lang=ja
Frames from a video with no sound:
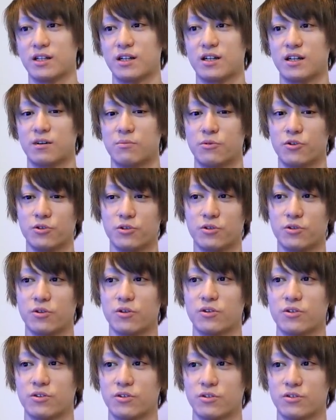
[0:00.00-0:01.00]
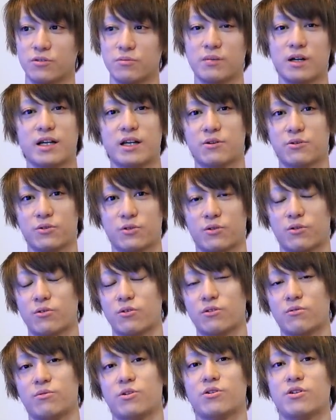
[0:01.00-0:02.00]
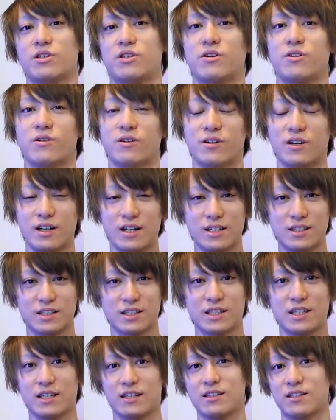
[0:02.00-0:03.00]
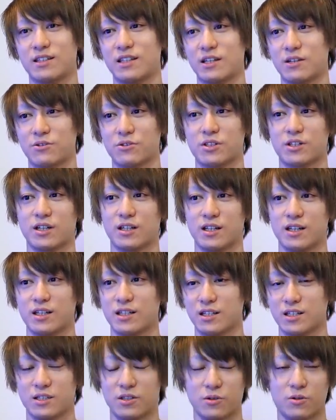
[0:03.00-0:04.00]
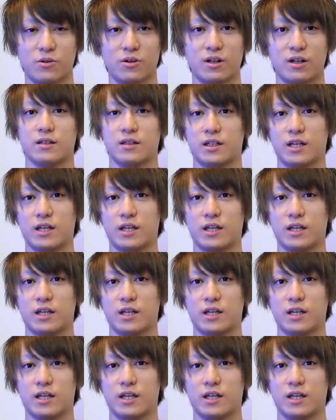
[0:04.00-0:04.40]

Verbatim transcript: だからもう本当うまいことこの病気と付き合っていくしかないんですよ。